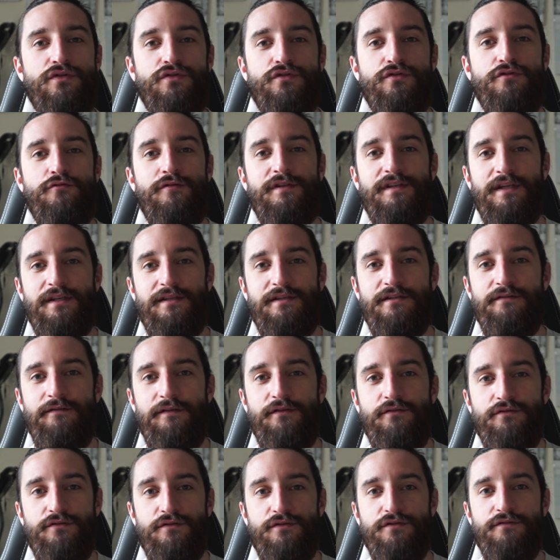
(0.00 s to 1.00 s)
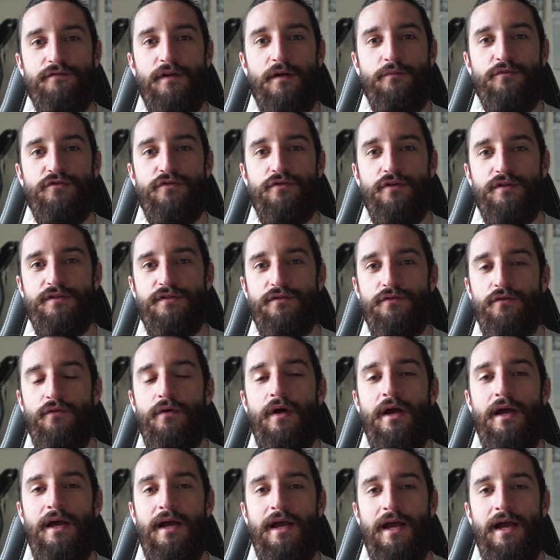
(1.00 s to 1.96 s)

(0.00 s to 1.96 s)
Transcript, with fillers: je suis satisfait de ce que je fais à la musculation.